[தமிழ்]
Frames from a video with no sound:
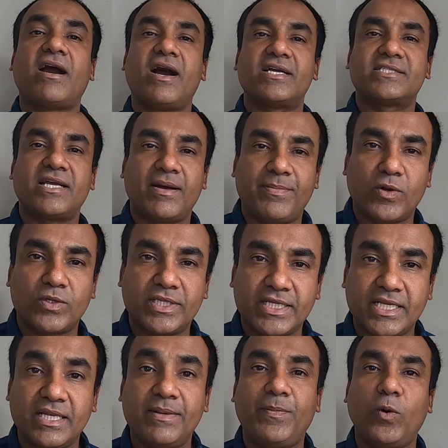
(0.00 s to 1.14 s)
காசா
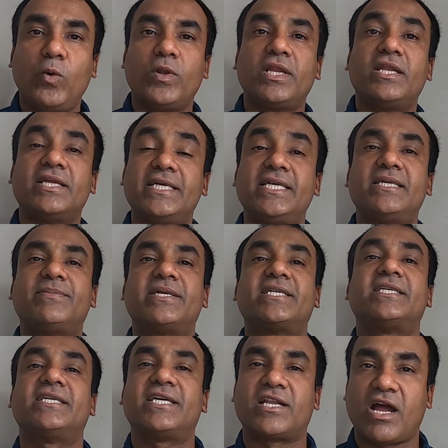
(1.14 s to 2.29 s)
பகுதியில் போரில்
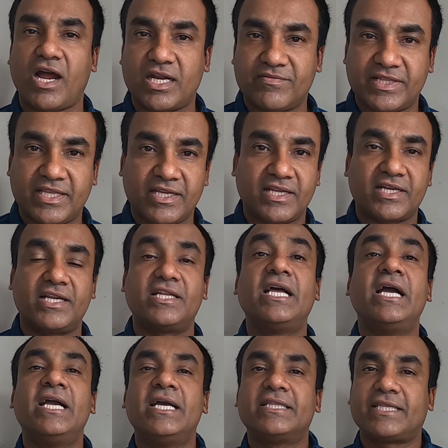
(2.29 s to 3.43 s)
ஈடுபட்ட இராணுவத்தினர்கள்
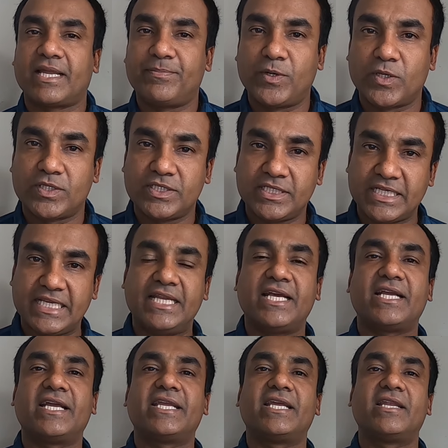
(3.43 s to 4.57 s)
தற்பொழுது
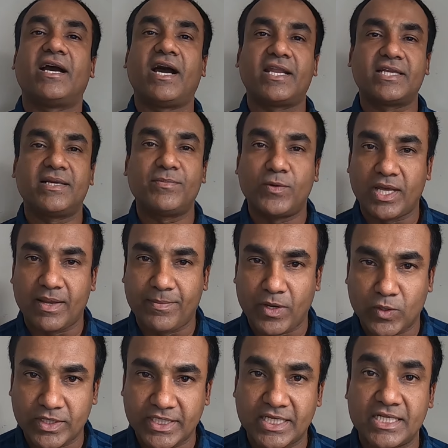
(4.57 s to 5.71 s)
இலங்கையில் அருகம்புடா
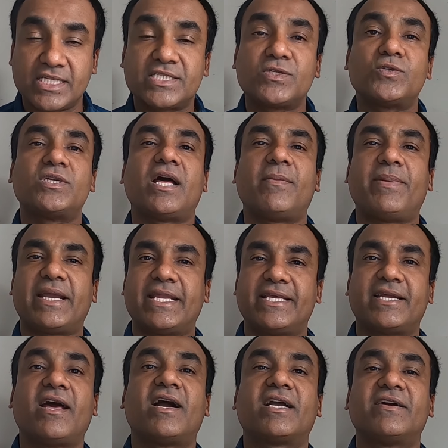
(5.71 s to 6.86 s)
பகுதியில் சுற்றுலா
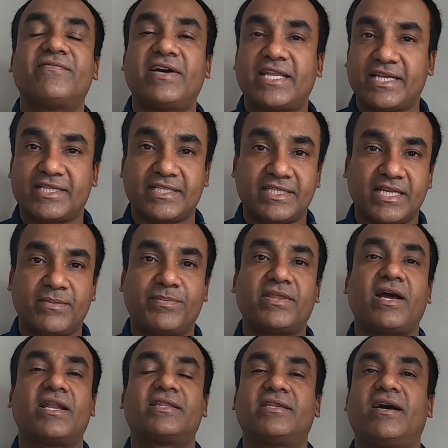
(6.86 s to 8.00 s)
பயணிகளாக வருகை
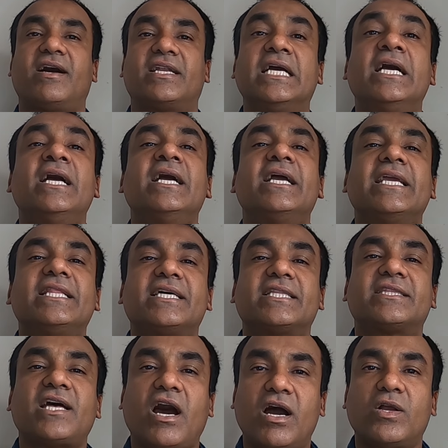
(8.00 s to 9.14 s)
தந்திருப்பதால் தான் இந்த
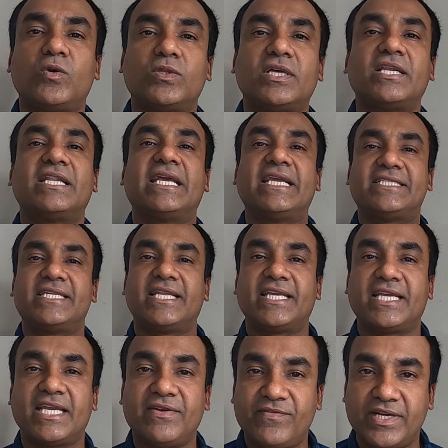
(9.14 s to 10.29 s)
தாக்குதல்
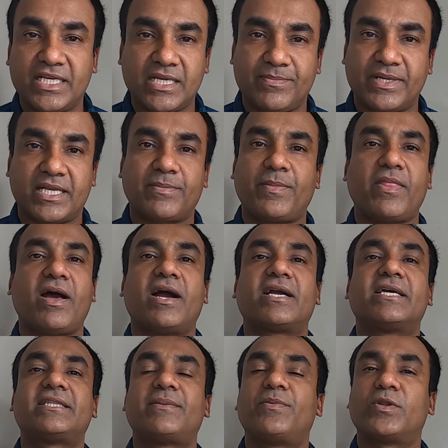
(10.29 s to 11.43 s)
எச்சரிக்கை
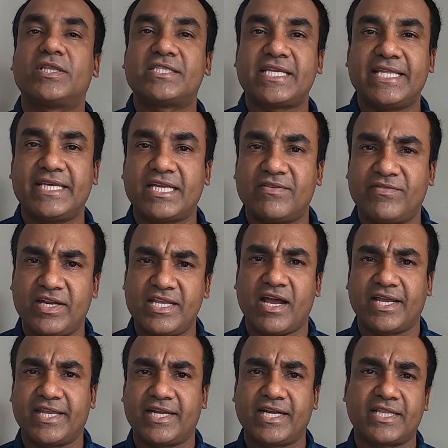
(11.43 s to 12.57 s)
விடுக்கப்பட்டிருப்பதாக தற்பொழுது செய்திகள்
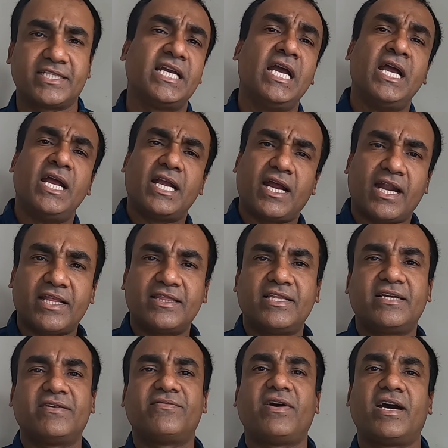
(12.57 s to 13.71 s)
வெளியாகி இருக்கிறது கடந்த
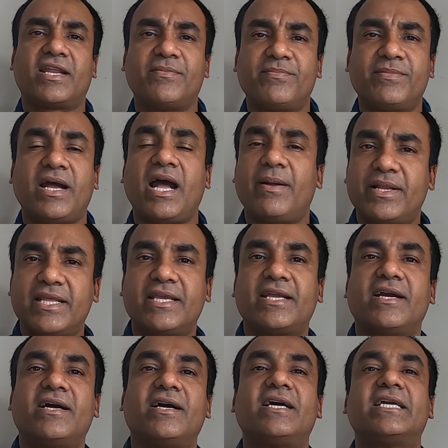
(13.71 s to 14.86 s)
வாரம்
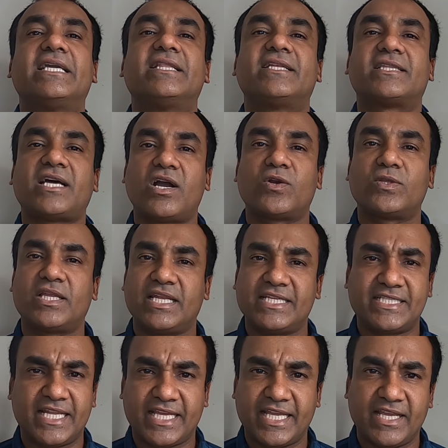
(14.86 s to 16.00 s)
அமெரிக்கா இந்த தாக்குதல்
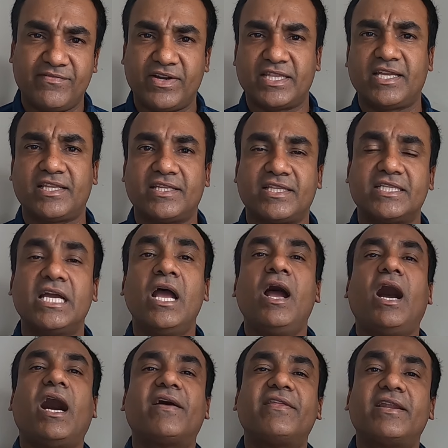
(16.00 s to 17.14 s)
எச்சரிக்கையை விடுத்திருந்தது
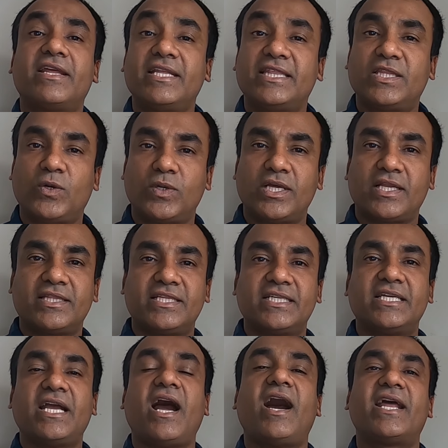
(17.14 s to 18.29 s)
அதனை
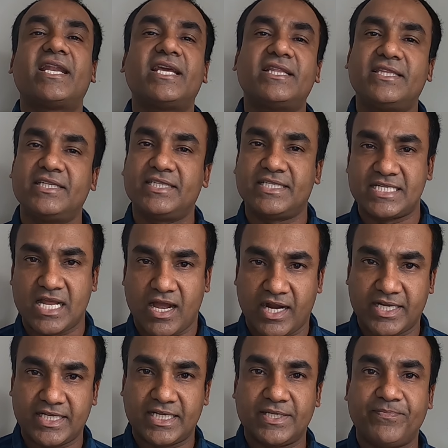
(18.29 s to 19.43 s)
தொடர்ந்து அனைத்து
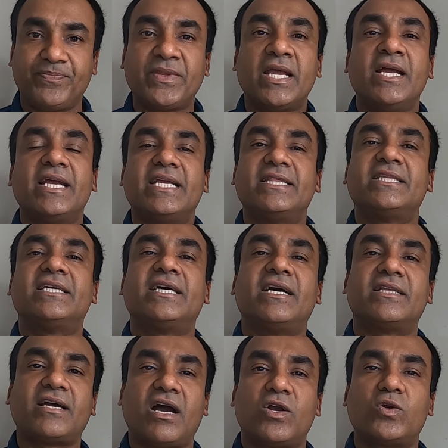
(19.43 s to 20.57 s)
நாடுகளும் இந்த
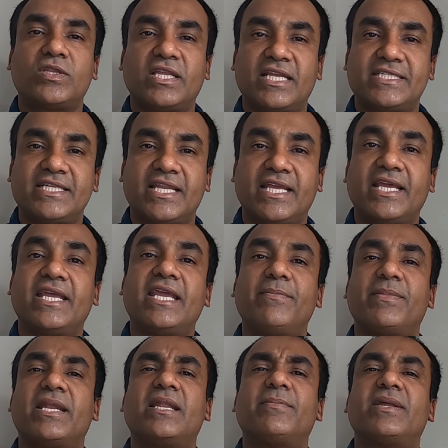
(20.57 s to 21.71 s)
தாக்குதல் எச்சரிக்கையை
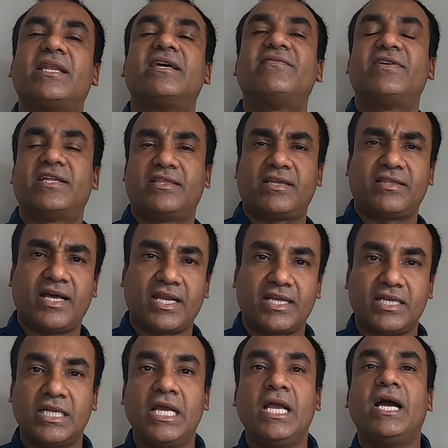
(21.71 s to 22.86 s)
மெல்ல மெல்ல
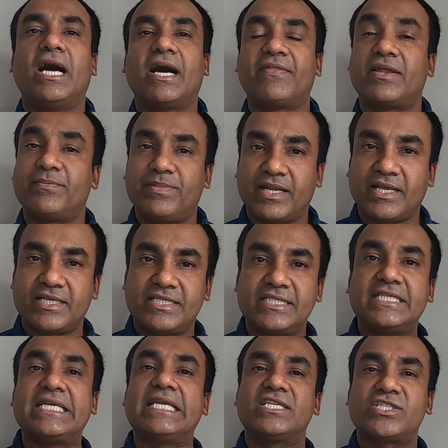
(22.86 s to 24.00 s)
விடுத்திருந்தார்கள் அதன் பிறகு
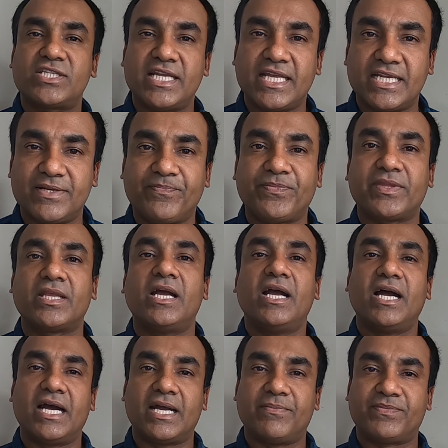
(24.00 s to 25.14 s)
இஸ்ரேலும்
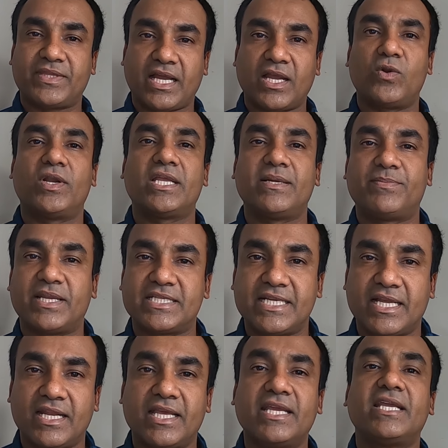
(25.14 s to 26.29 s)
தங்களுடைய
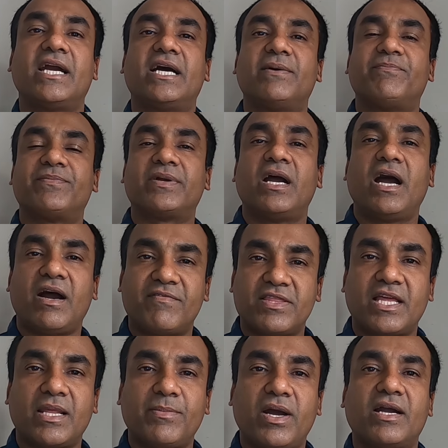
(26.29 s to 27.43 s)
பிரஜைகளை
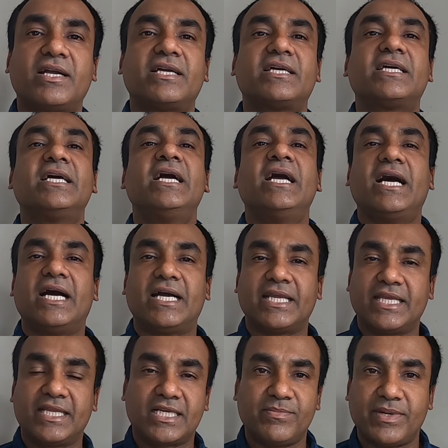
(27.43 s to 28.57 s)
அவதானமாக
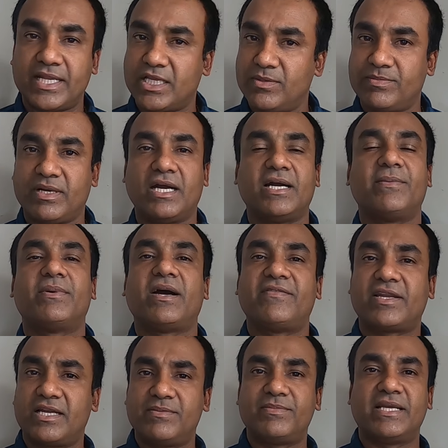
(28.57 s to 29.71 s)
இருக்கும்படியும்
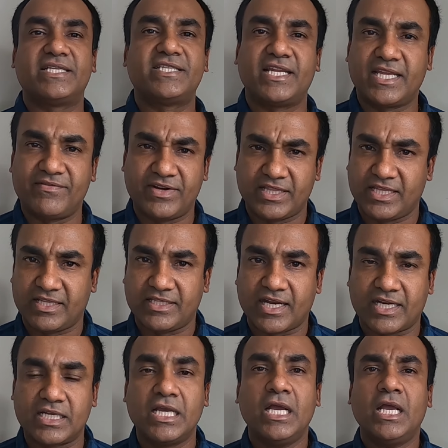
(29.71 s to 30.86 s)
அவர்களும் எச்சரிக்கை
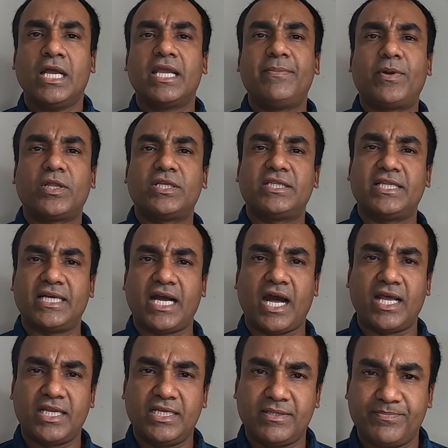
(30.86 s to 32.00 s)
விடுத்திருந்தார்கள் இப்பொழுது இந்த
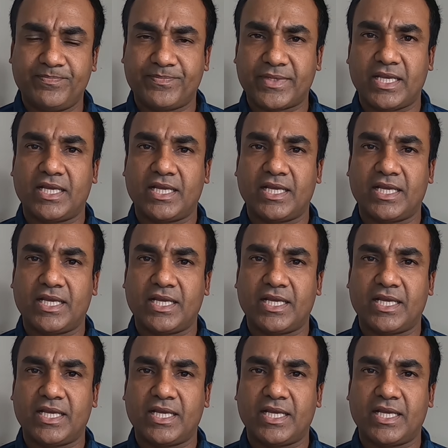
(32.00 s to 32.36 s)
அருகம்